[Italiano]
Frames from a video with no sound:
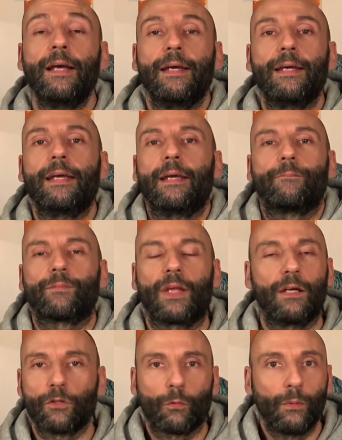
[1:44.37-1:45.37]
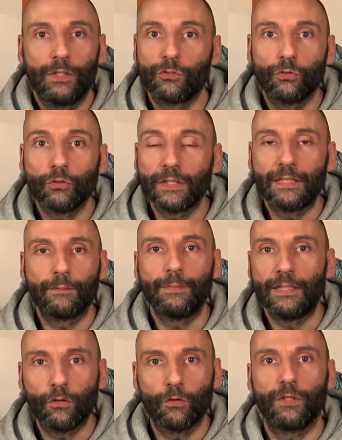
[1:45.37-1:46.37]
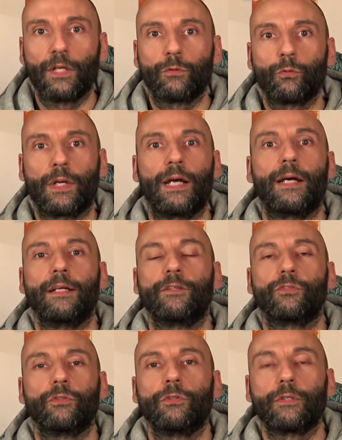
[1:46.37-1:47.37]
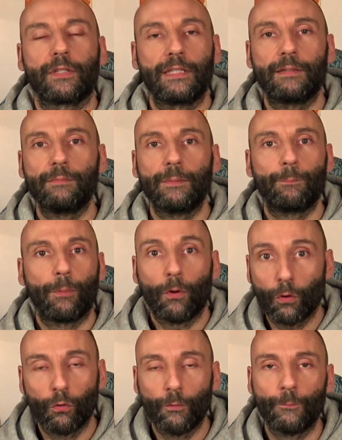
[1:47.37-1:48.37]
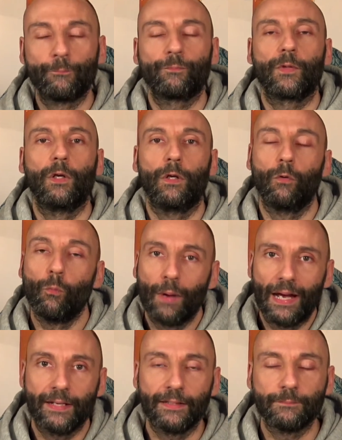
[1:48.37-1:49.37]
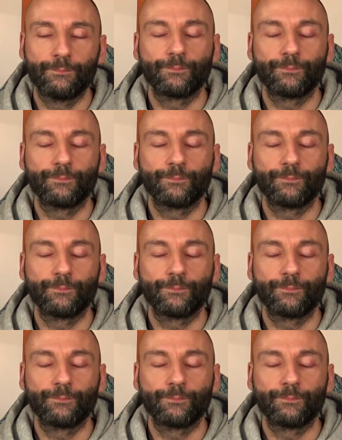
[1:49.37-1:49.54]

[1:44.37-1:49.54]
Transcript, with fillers: eh, allora quali sono ritmi non naturali, sono ritmi poco eh, umani,